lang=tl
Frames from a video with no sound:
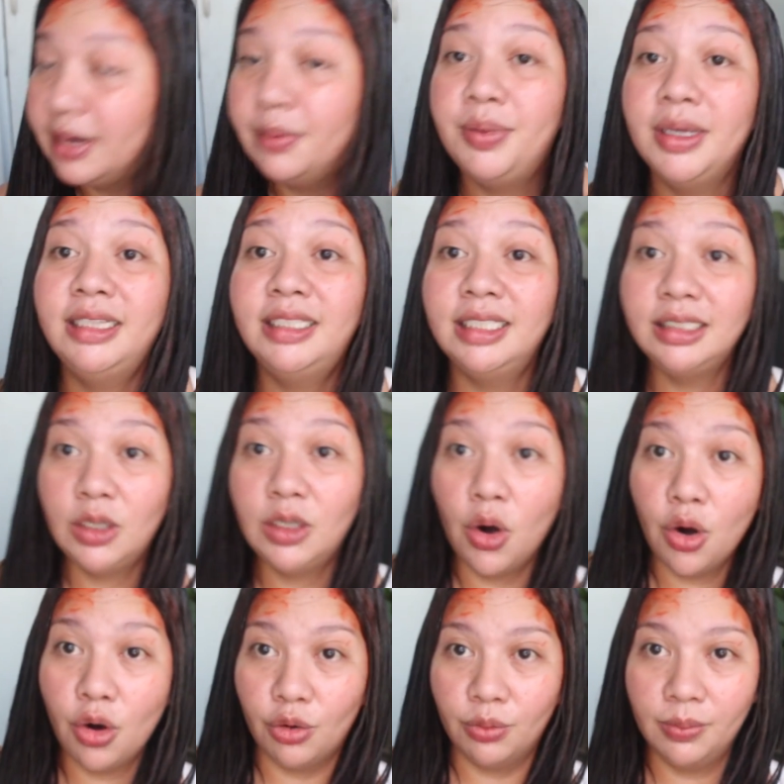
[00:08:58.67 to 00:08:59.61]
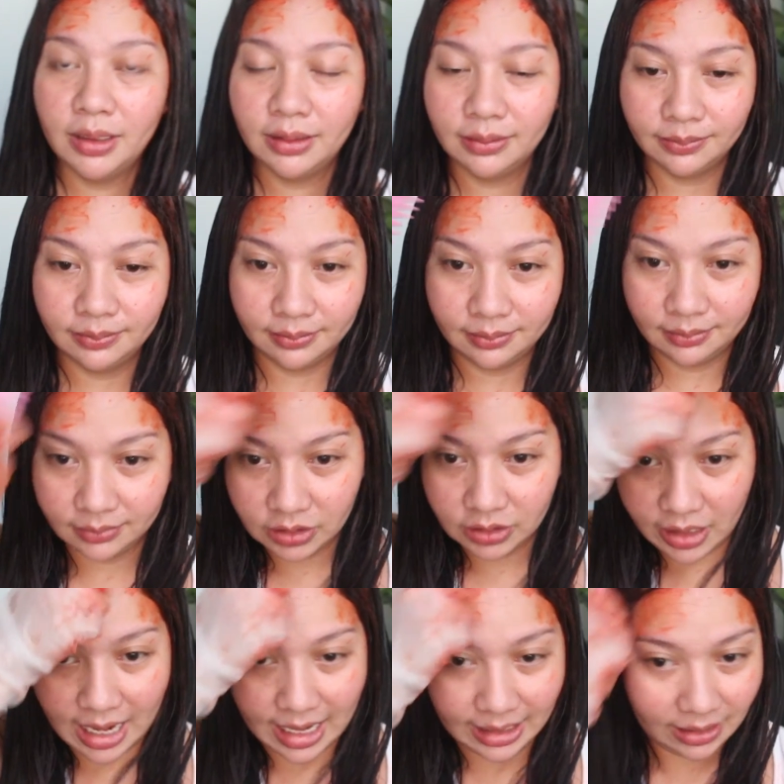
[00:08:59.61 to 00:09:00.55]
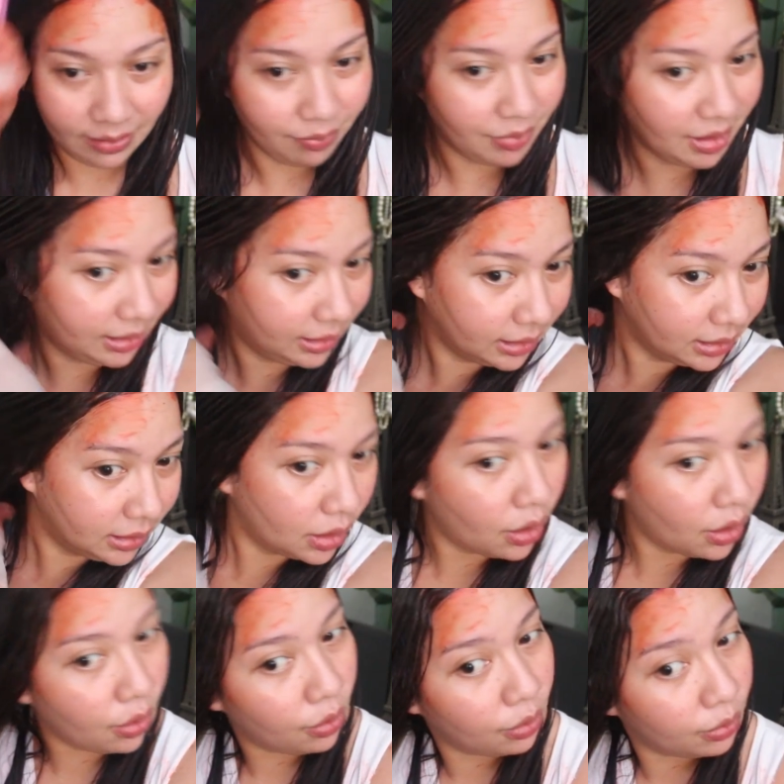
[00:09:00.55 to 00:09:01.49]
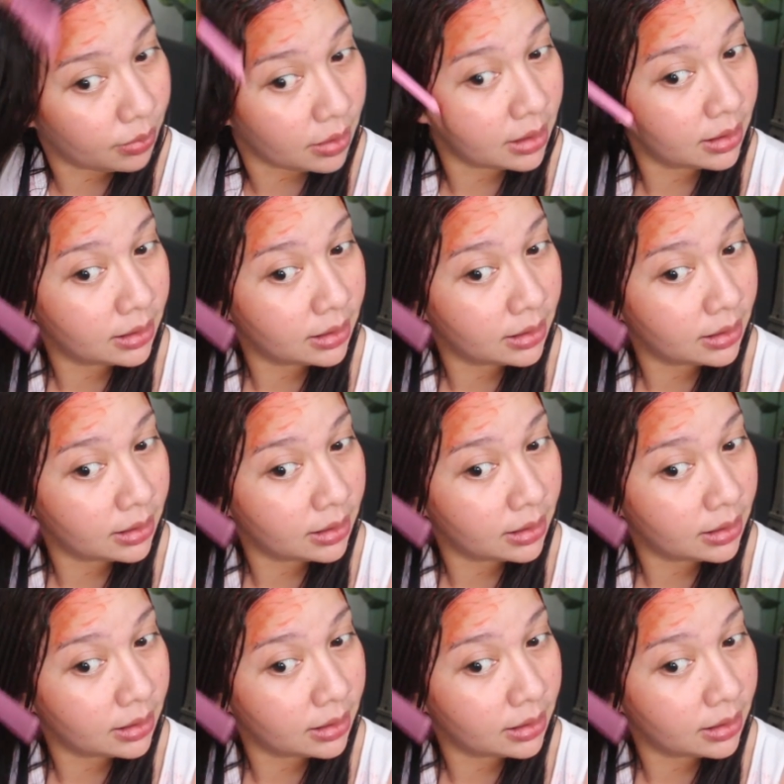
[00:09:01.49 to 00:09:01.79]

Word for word: With a big teeth comb. Ito yung ating big teeth comb.